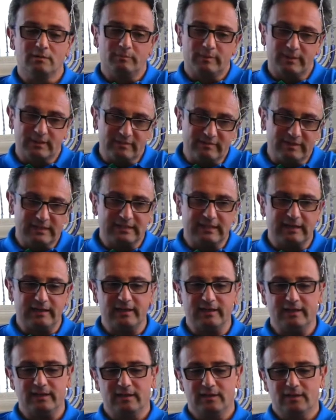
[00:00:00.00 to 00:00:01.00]
per
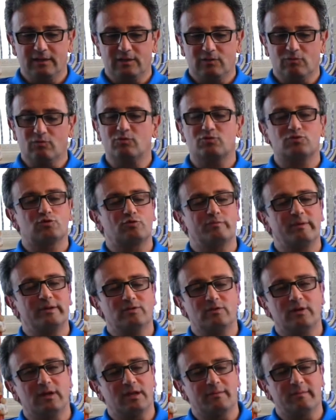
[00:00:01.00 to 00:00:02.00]
diventare uno
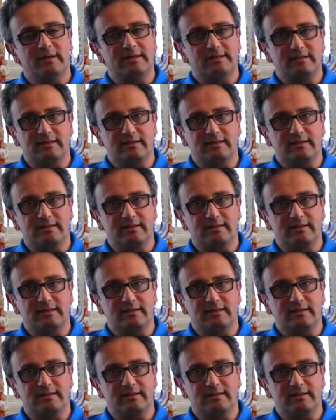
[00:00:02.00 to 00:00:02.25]
strumento nelle mani